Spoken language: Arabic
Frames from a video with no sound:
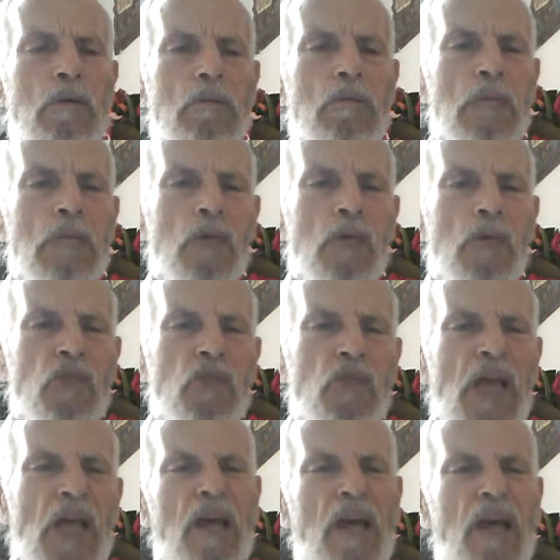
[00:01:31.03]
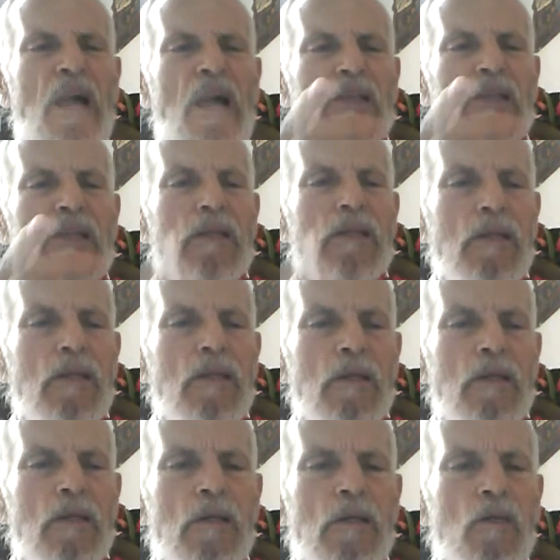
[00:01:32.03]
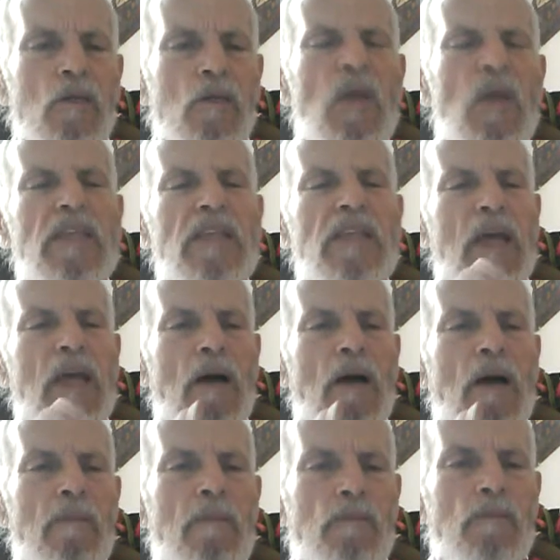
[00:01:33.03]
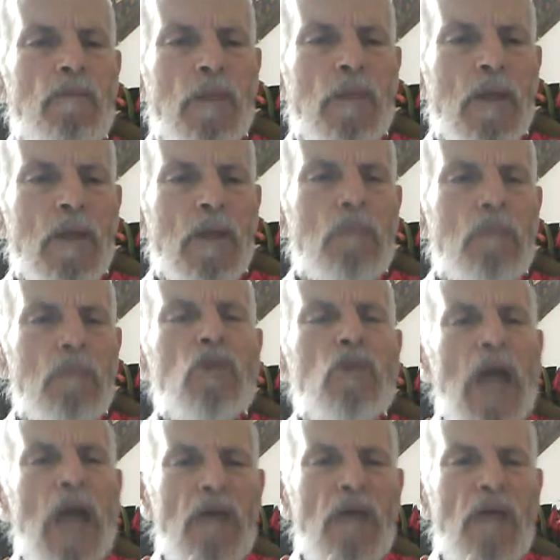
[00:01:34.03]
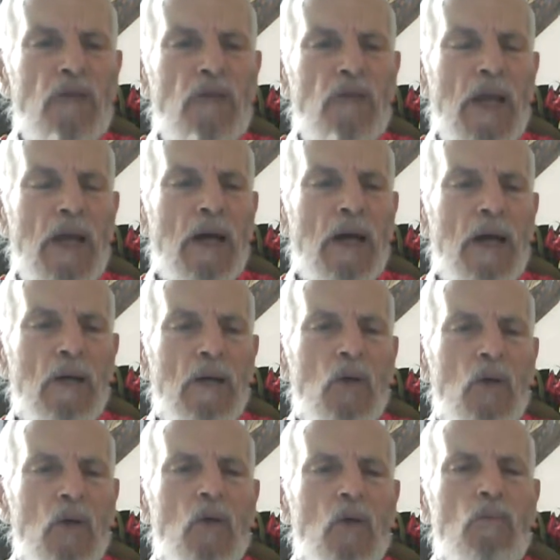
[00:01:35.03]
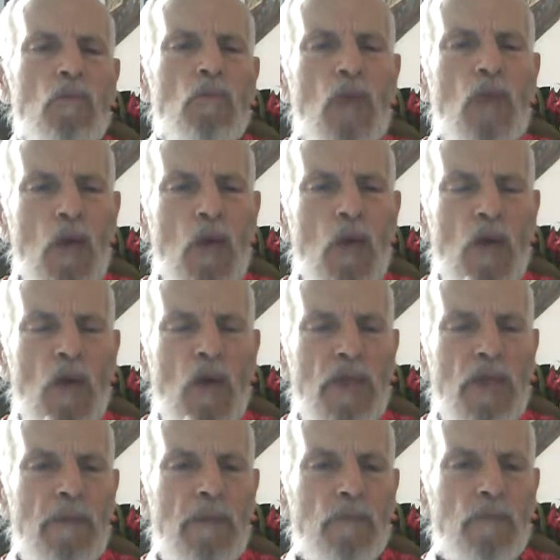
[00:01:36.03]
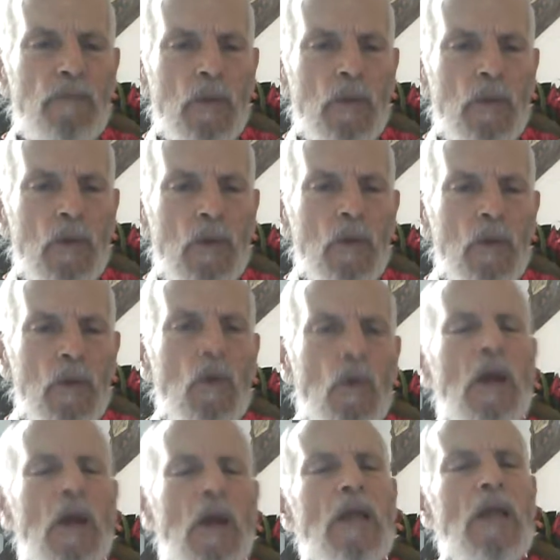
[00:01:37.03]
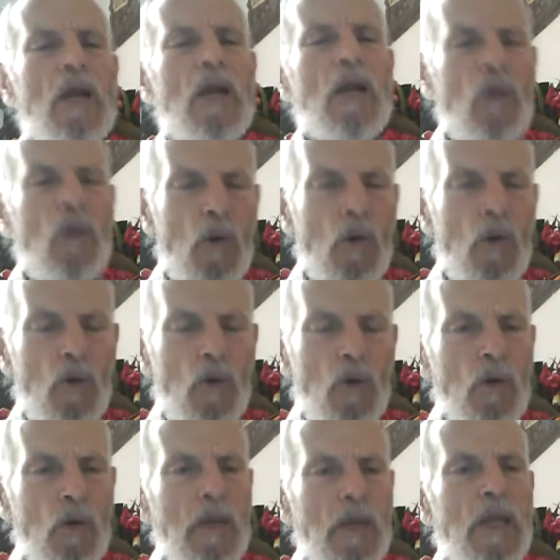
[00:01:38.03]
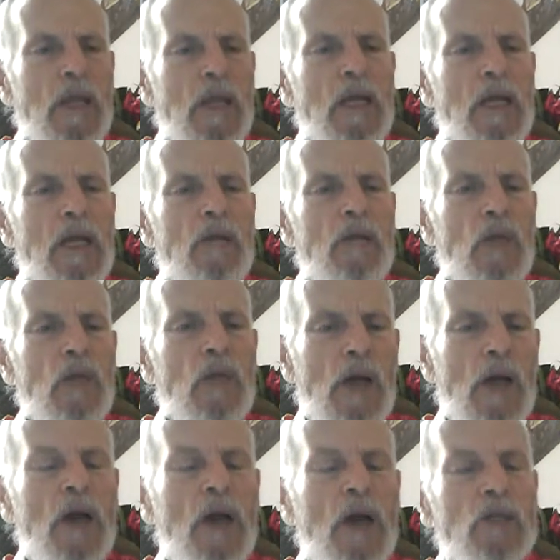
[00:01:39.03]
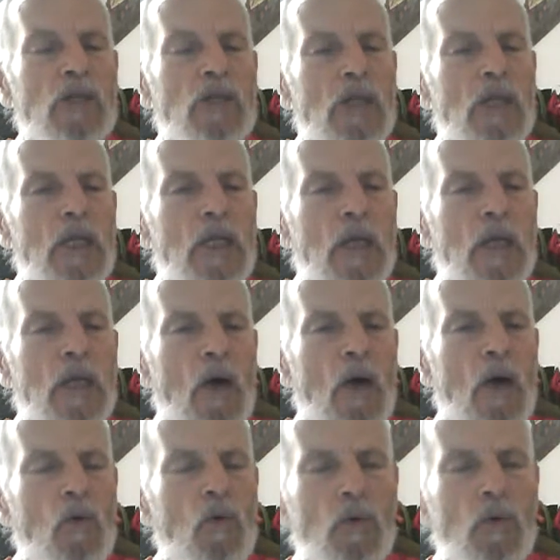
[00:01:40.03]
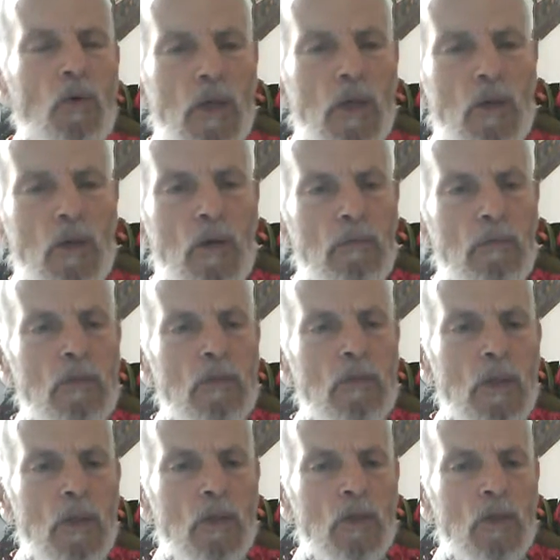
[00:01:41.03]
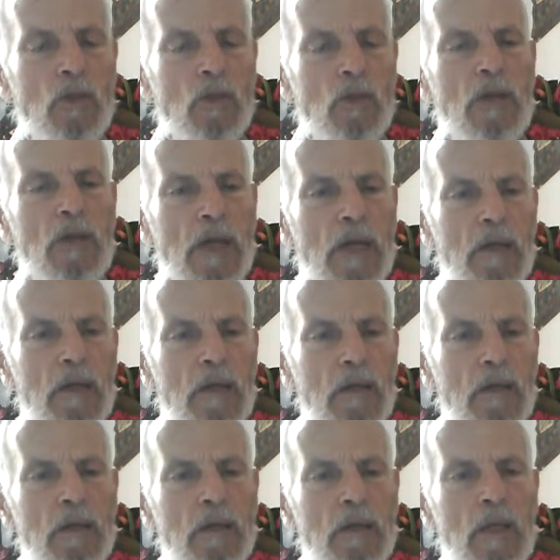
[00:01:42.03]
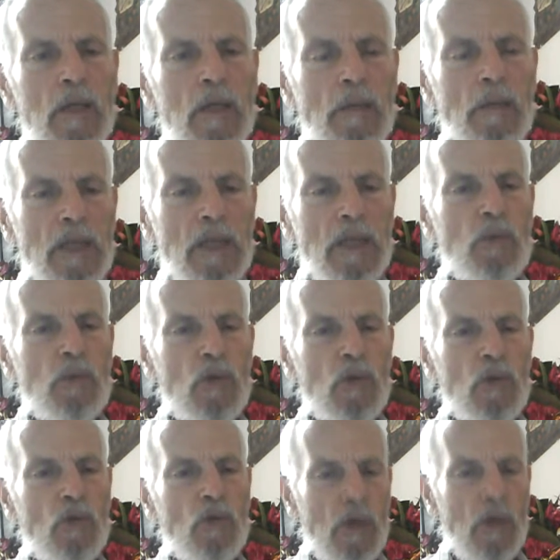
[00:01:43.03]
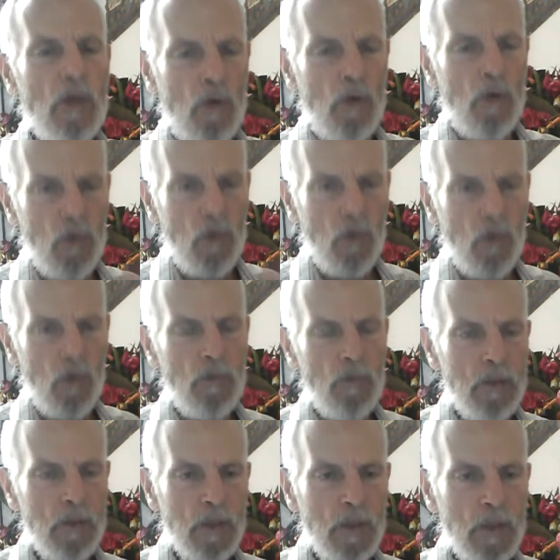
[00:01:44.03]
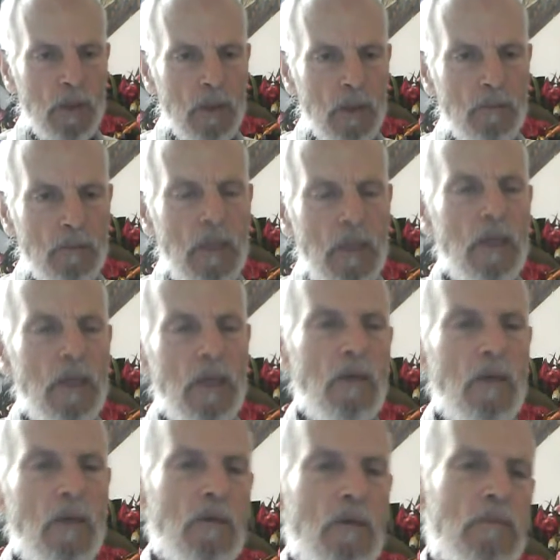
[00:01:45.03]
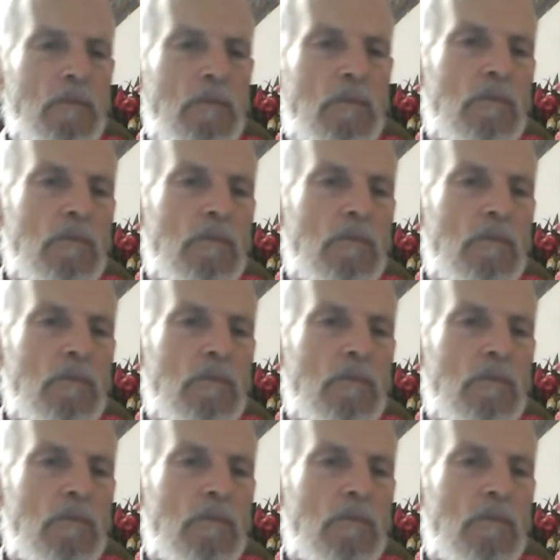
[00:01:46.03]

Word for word: منو سخات وسخة متعفنة ملوثة وكذلك العقول كذلك في راق شديد لا عقول اليوم تذكر كما يجب أن تذكر العقول بل اليوم